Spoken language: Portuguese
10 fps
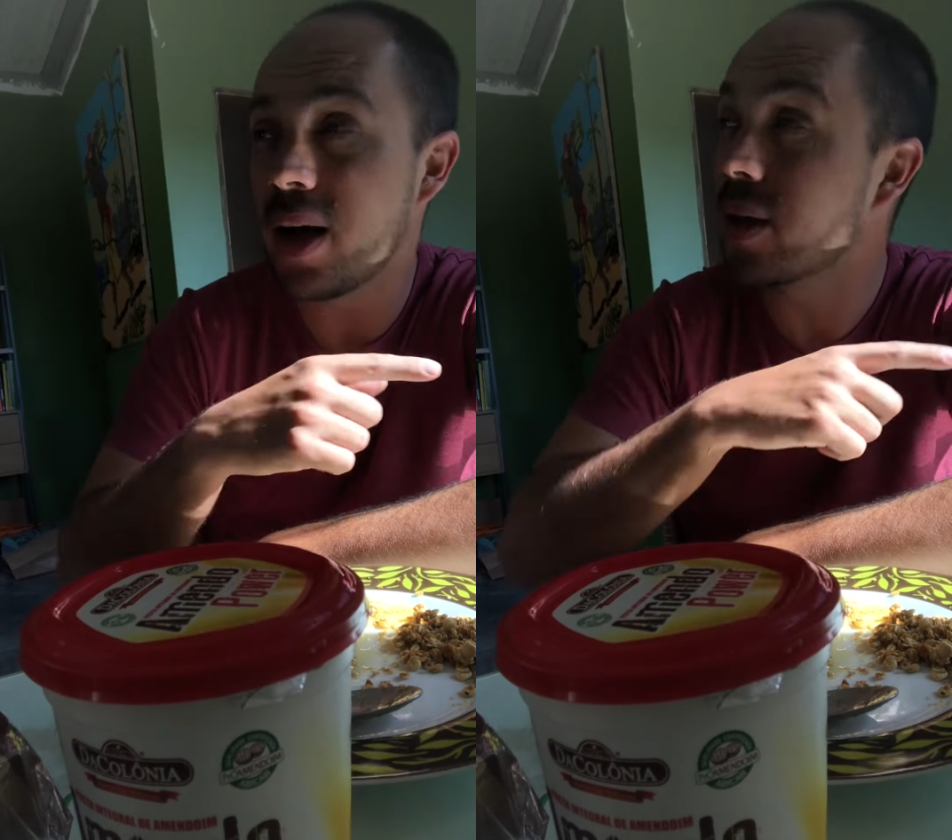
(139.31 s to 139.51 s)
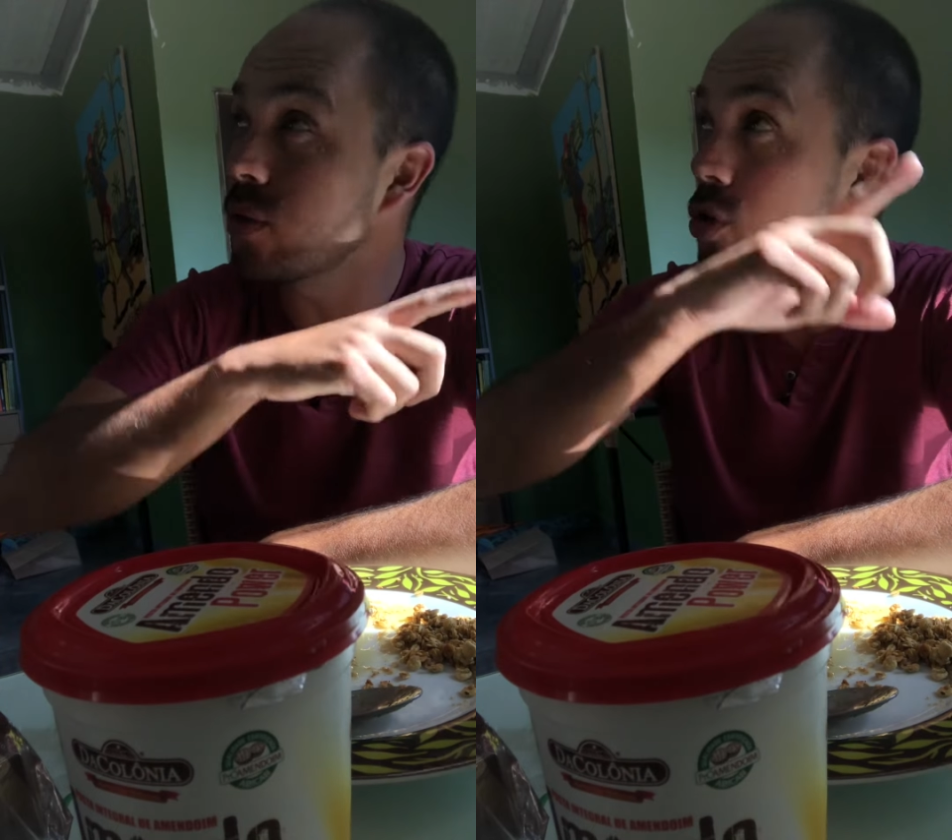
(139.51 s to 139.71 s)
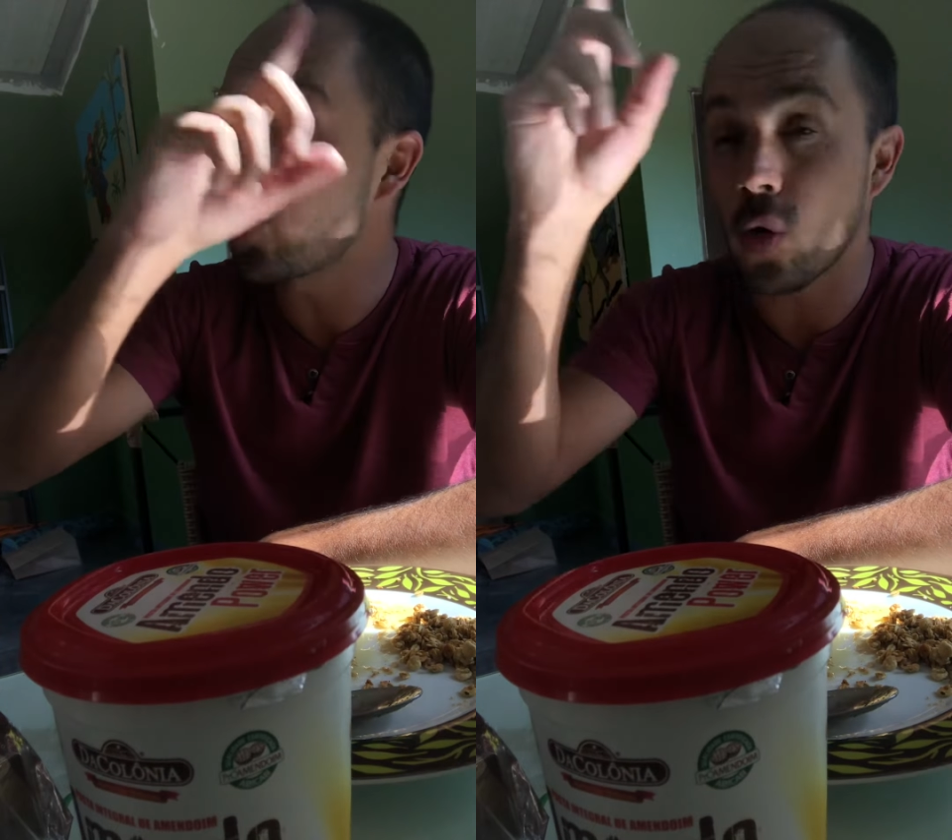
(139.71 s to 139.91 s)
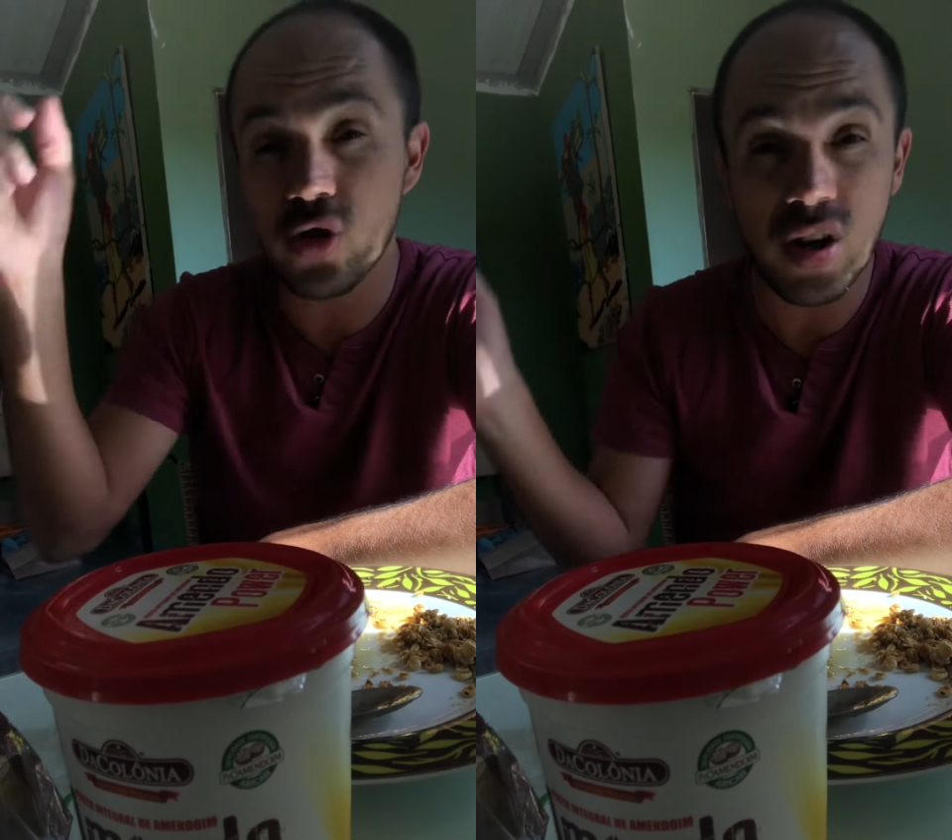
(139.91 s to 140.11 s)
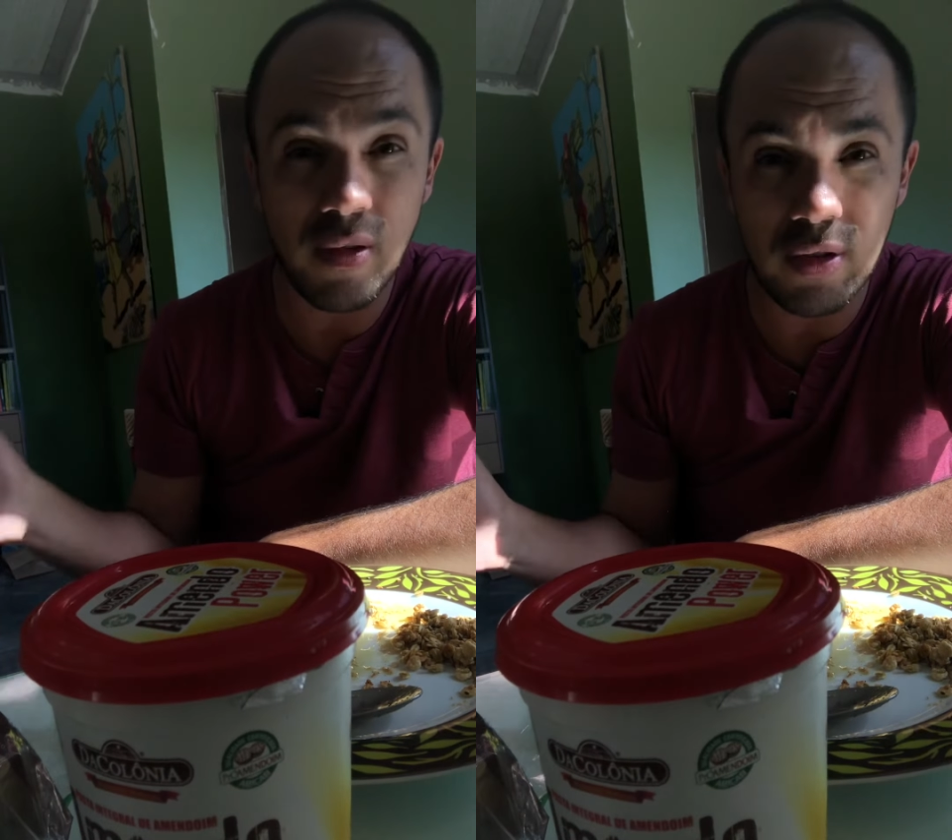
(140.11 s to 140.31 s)
é que o Sol
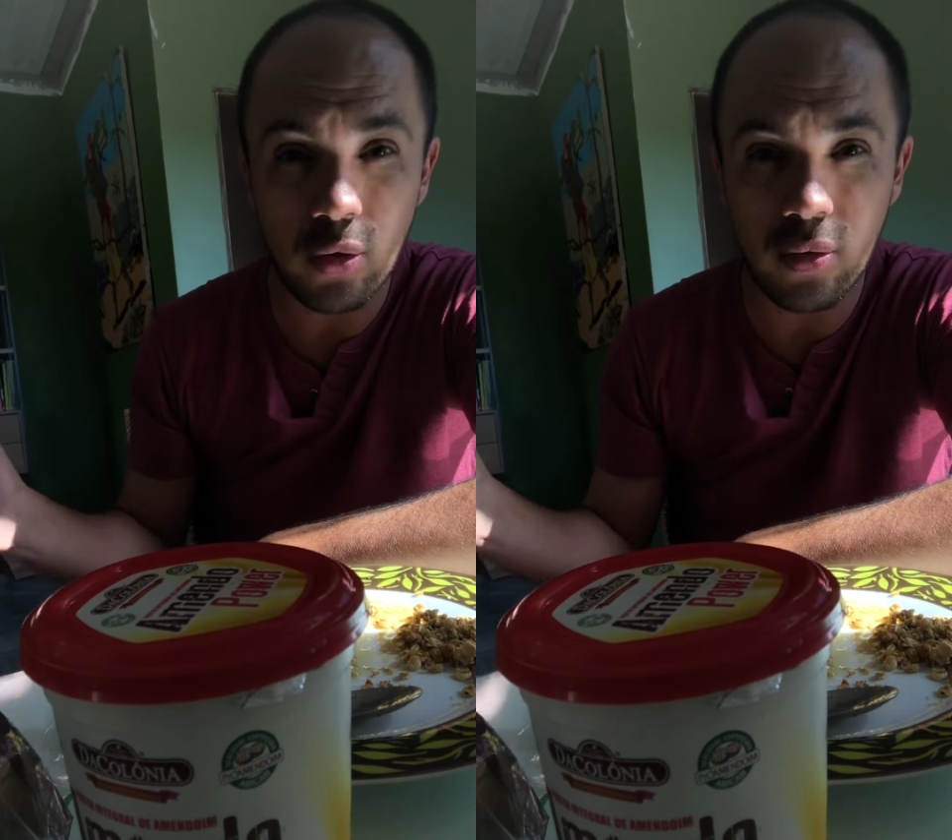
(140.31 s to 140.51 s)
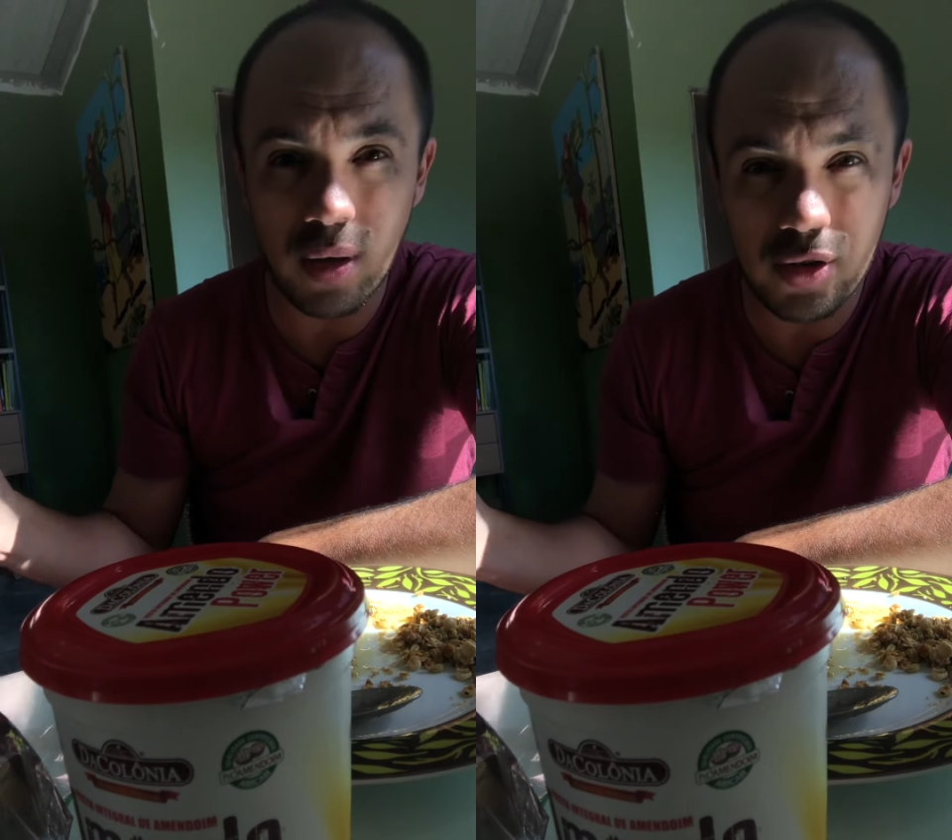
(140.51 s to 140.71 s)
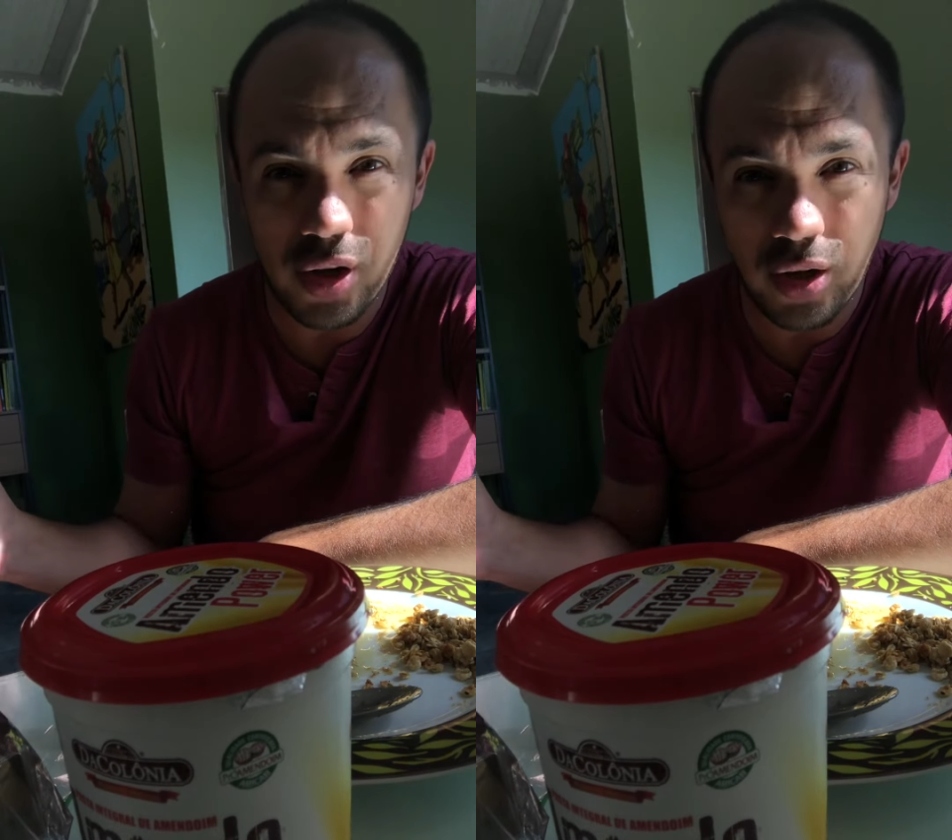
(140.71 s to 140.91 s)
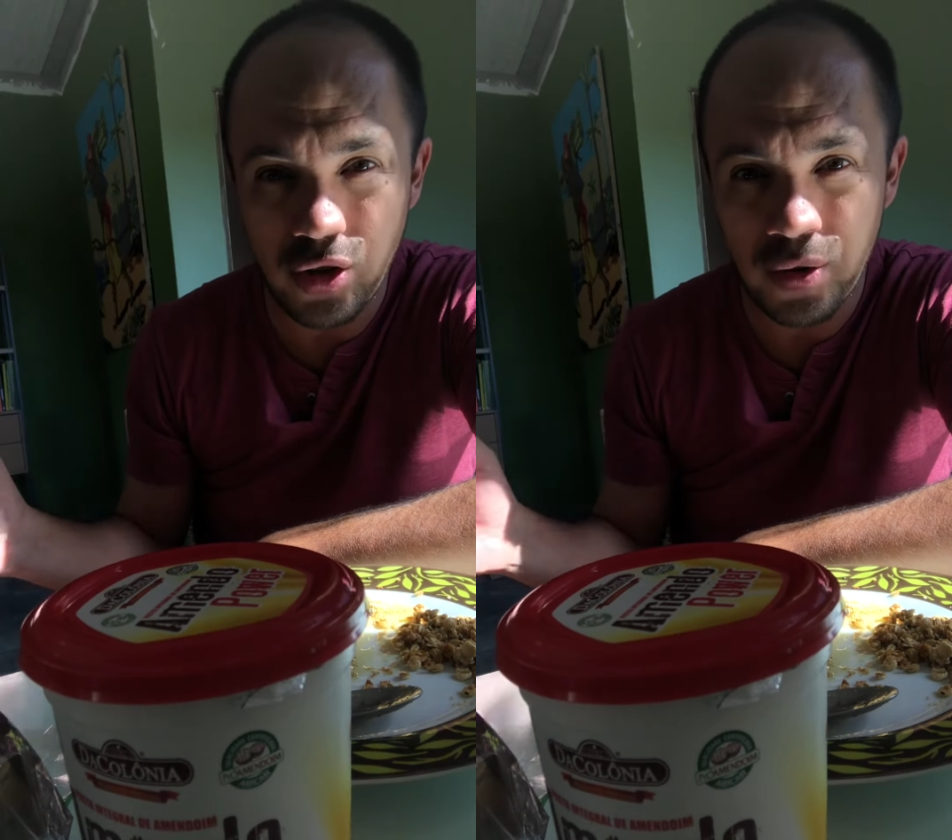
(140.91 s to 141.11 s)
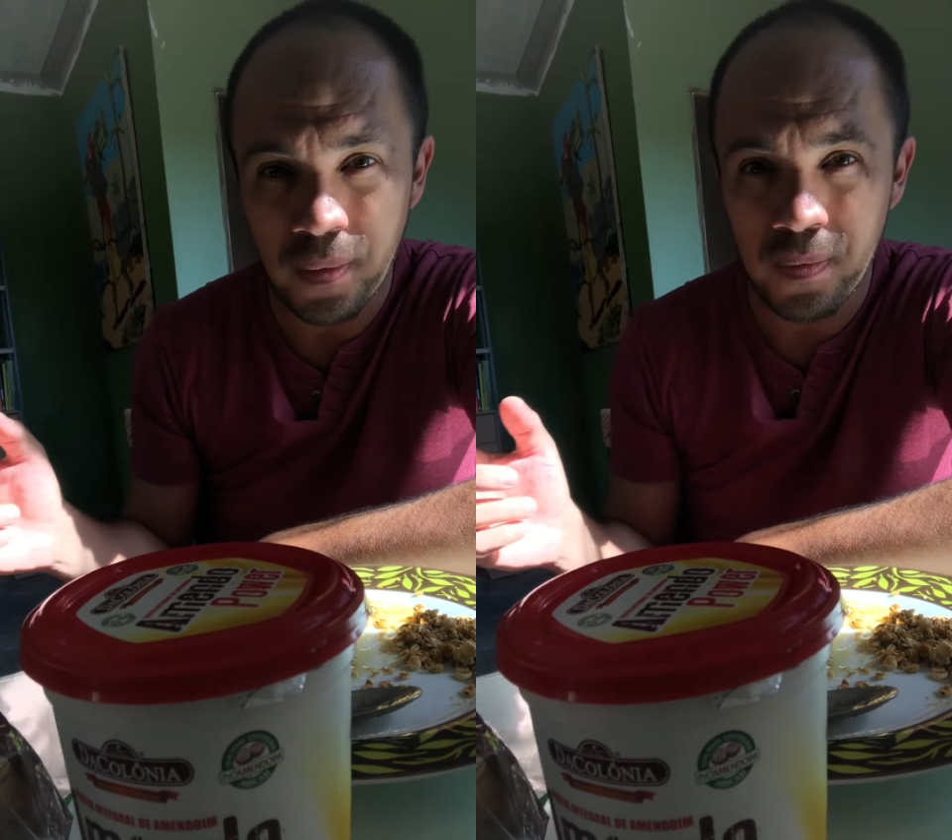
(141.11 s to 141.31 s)
girava em torno da gente.